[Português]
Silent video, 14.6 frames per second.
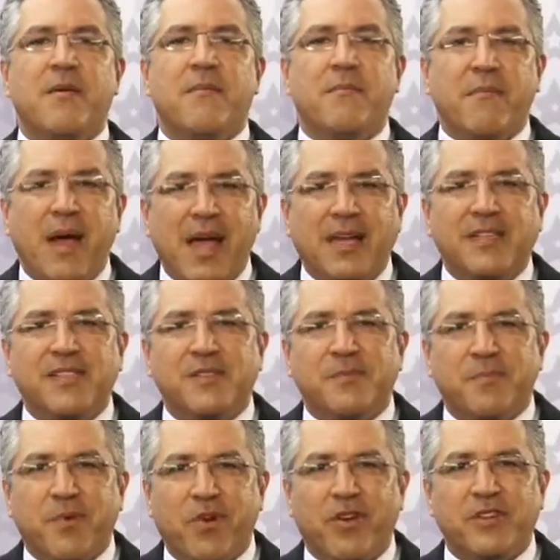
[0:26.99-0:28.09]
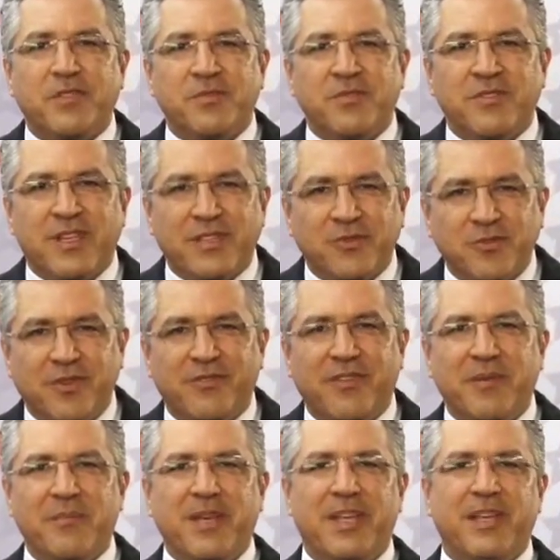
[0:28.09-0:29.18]
mais próximos da sua
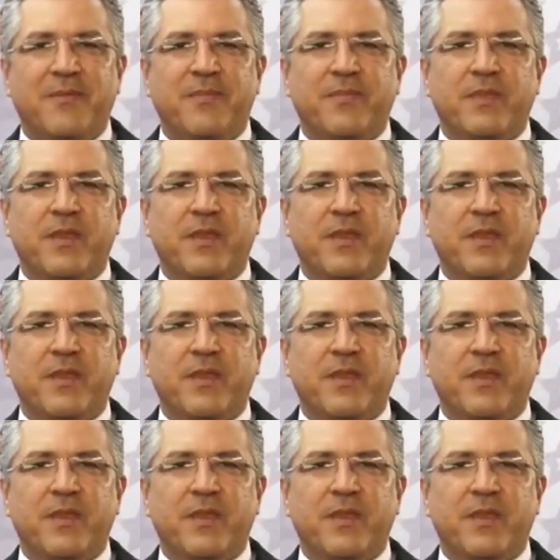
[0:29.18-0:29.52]
família.